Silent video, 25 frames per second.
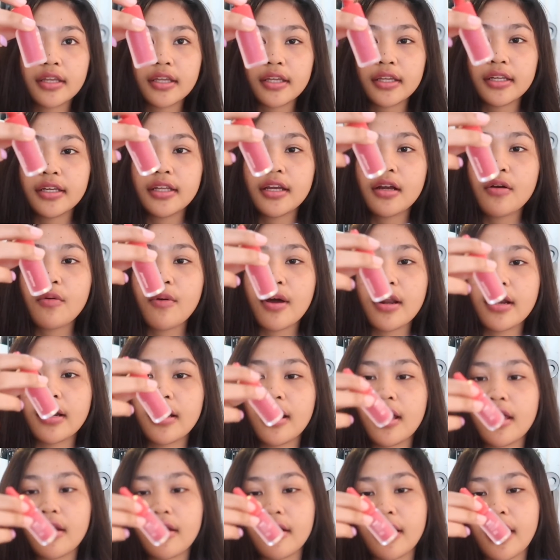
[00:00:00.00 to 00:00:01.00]
Ini yang
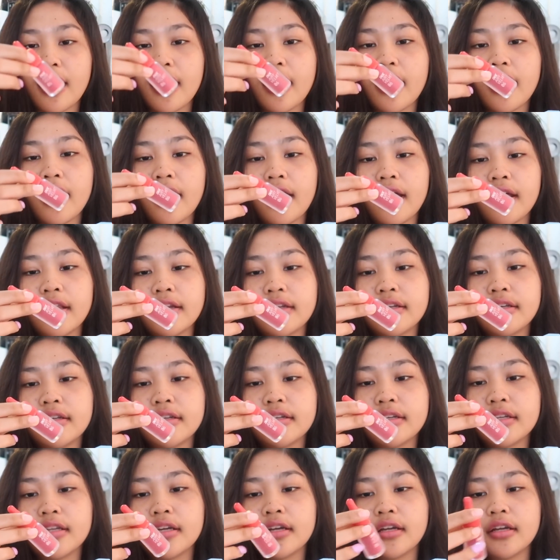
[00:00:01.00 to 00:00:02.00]
warna red
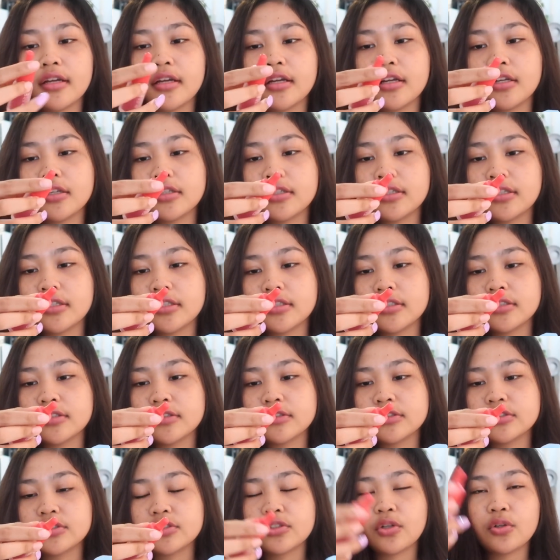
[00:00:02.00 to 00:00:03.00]

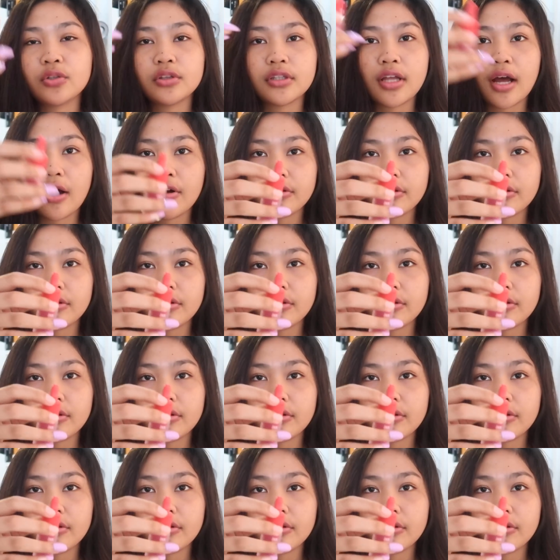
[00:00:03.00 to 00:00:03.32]
sold